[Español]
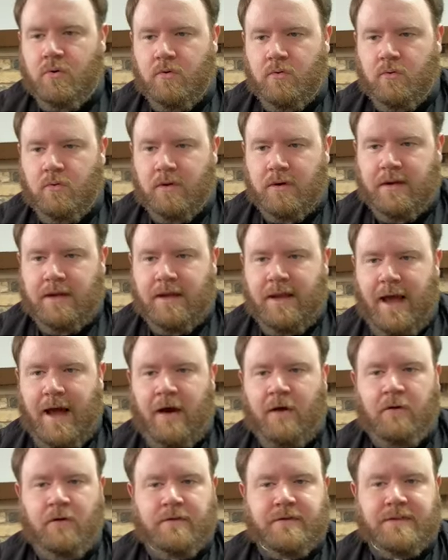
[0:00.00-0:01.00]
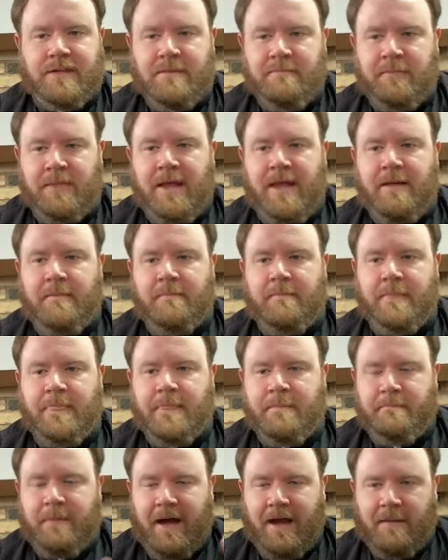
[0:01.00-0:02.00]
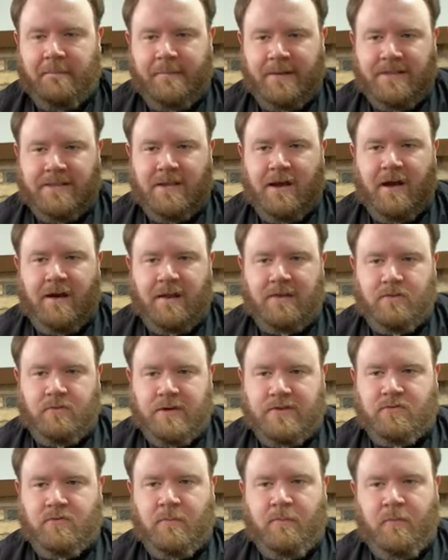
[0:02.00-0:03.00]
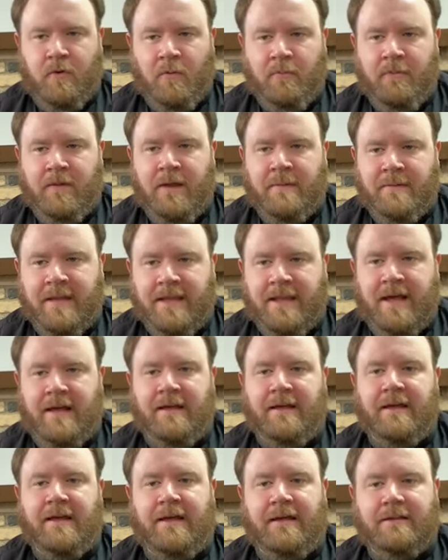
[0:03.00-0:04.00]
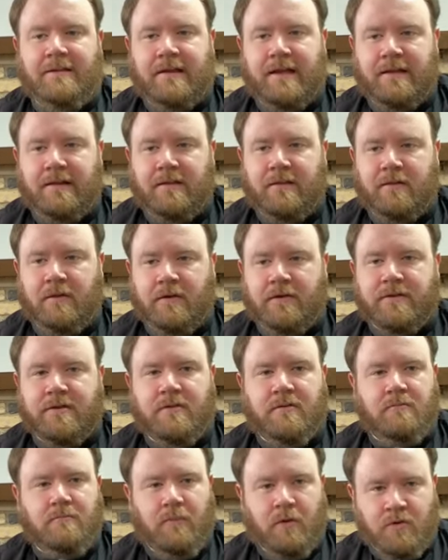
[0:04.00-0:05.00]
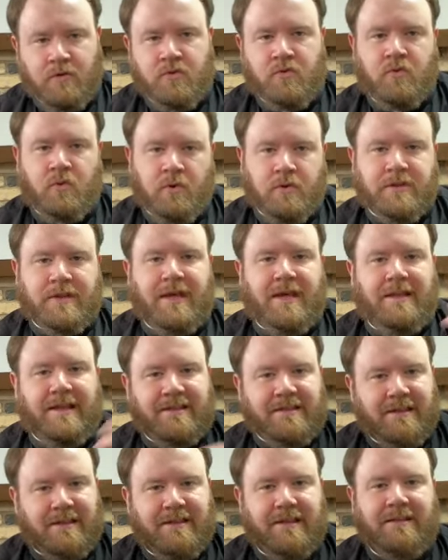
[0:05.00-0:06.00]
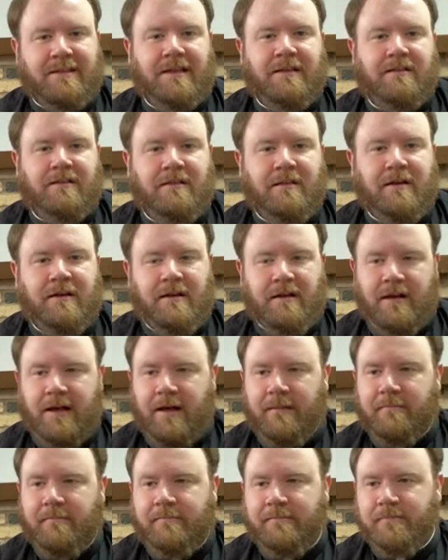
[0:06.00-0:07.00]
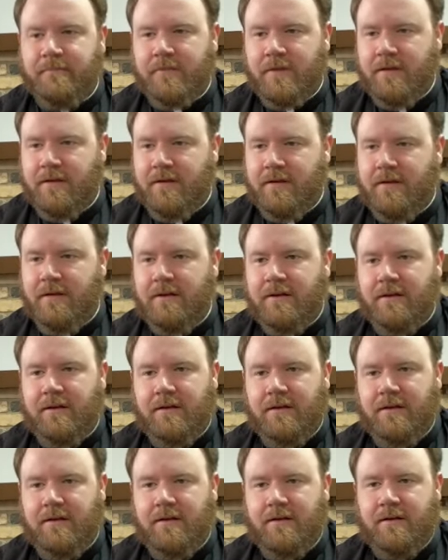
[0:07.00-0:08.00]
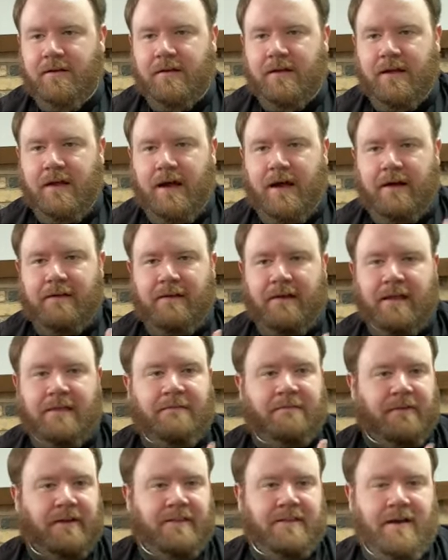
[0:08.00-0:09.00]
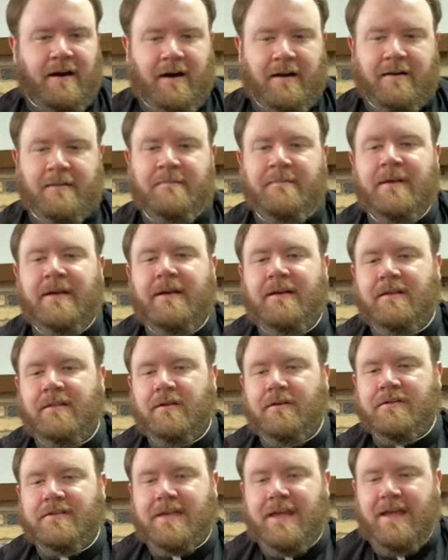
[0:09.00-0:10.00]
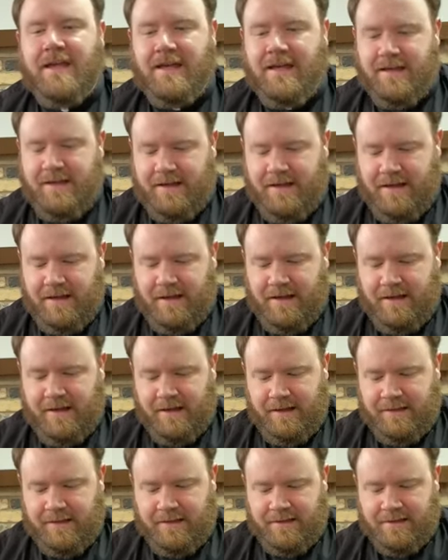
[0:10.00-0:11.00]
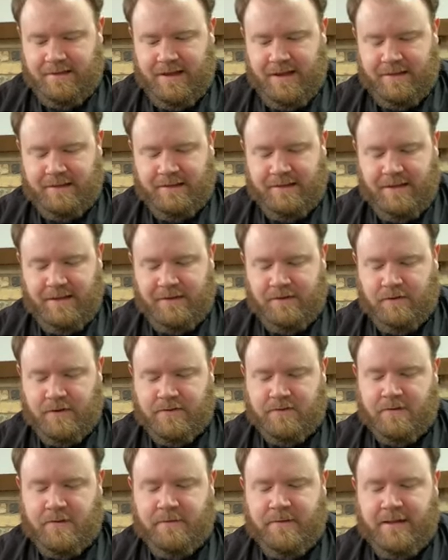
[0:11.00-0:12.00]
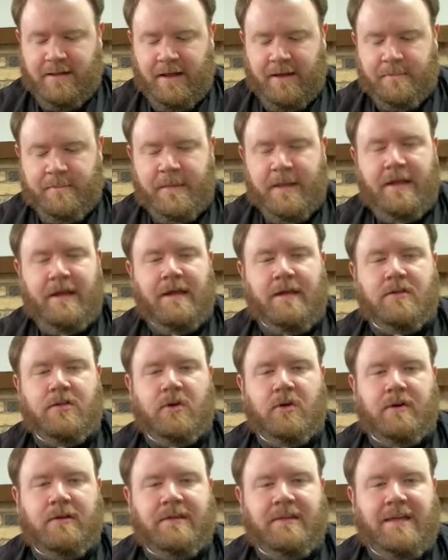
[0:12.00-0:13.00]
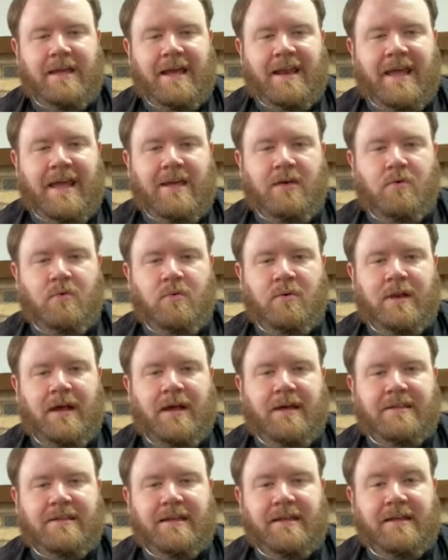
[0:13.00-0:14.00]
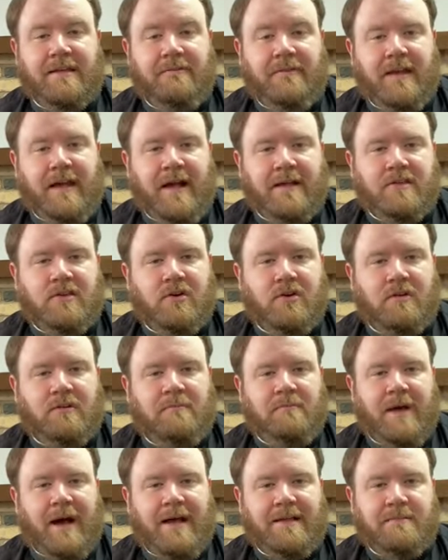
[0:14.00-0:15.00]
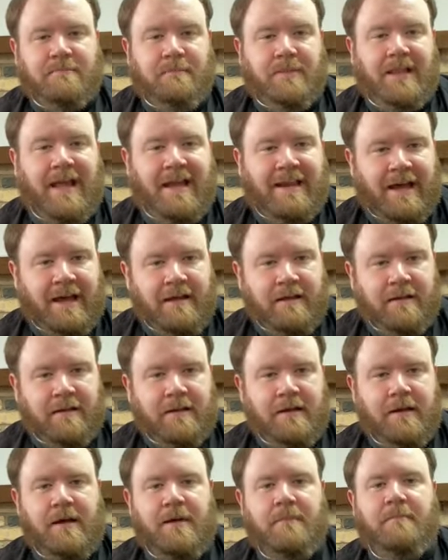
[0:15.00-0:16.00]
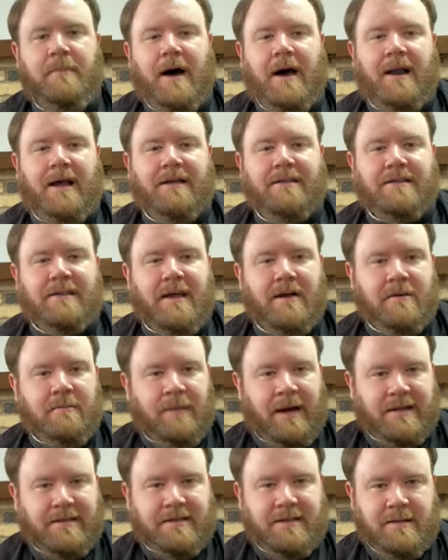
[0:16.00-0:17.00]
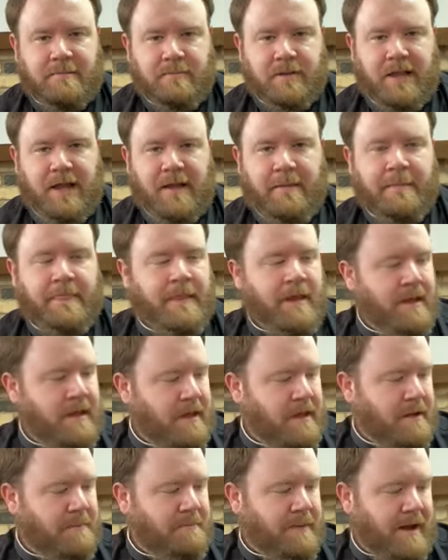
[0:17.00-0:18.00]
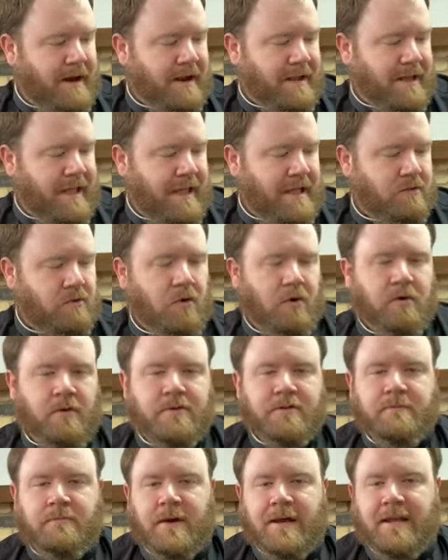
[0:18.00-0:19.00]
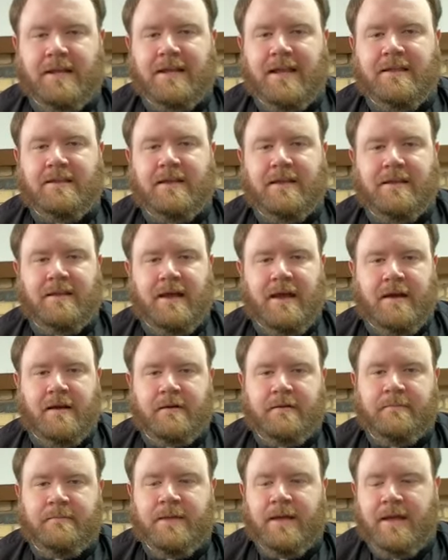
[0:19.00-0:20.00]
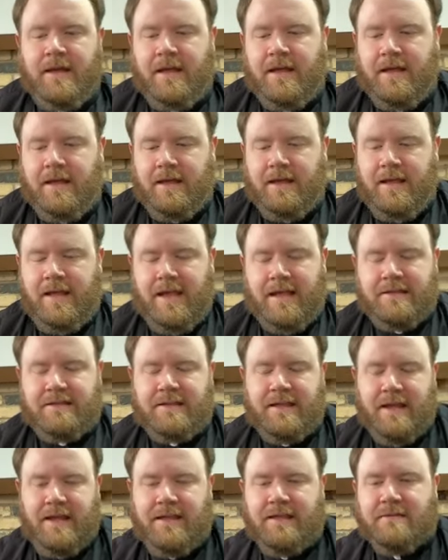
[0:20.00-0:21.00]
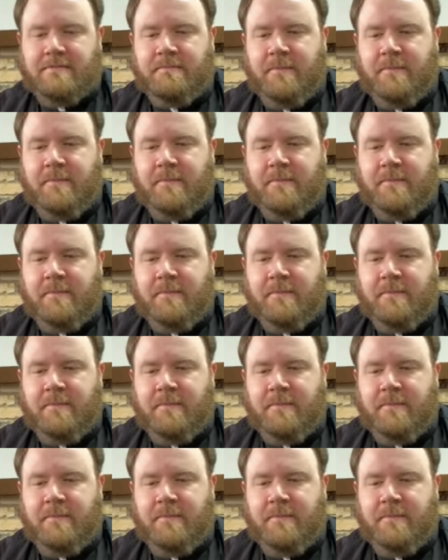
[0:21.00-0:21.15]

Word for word: un algo simple para pensar en nuestra propia vida de los monstruos que necesitan um, uh, enfrentar, los que uh, están en nuestra vida. So tiene una significación más plena para ser más simple, para que todos puedan entender y este es